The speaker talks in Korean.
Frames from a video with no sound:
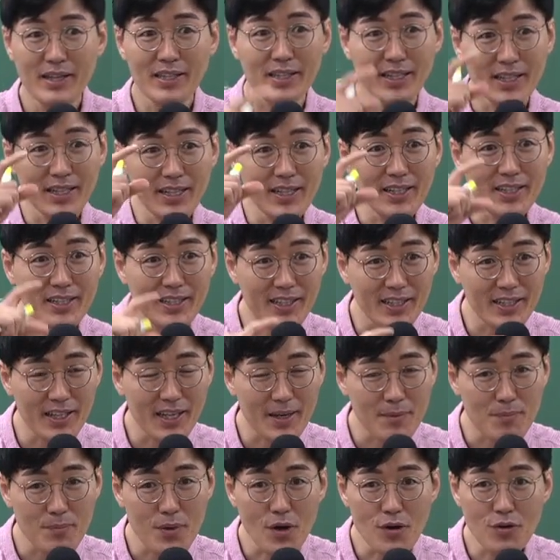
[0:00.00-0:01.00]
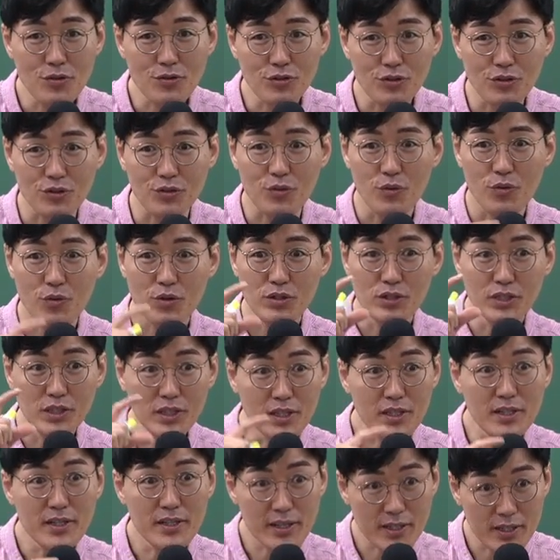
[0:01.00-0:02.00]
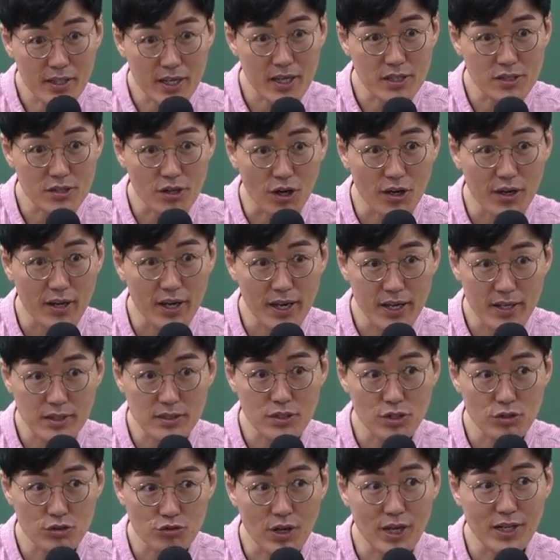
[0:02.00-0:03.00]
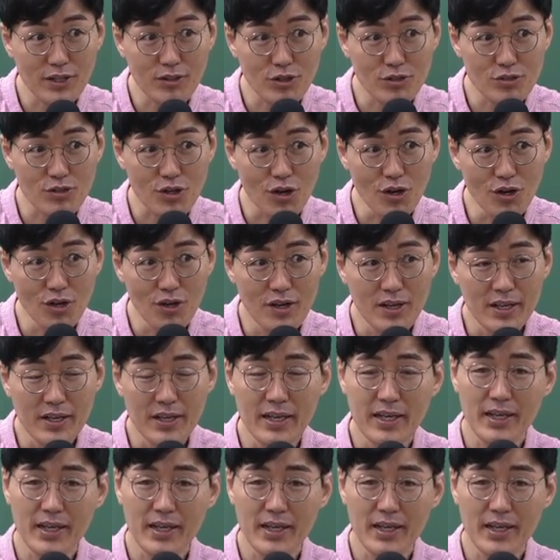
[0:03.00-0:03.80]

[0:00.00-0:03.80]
끼리끼리 평균을 해서, 해서 구하는 거죠.